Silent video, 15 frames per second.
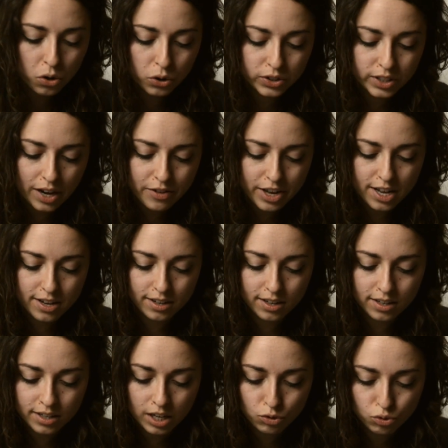o di
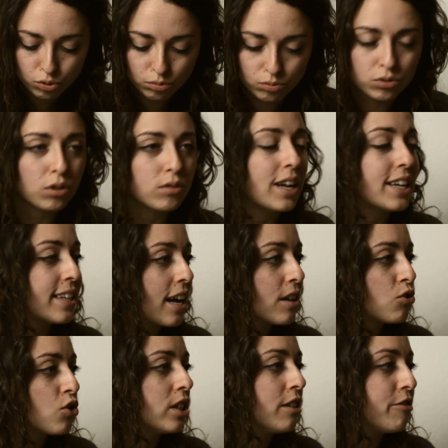aver raggiunto una
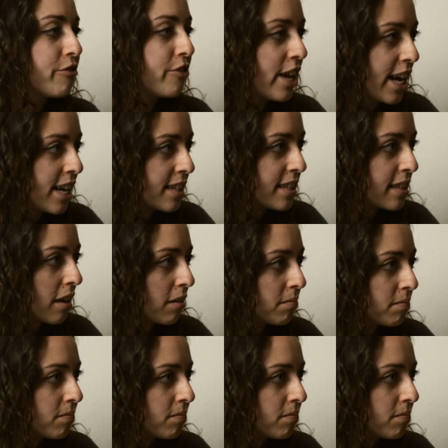saggia indifferenza.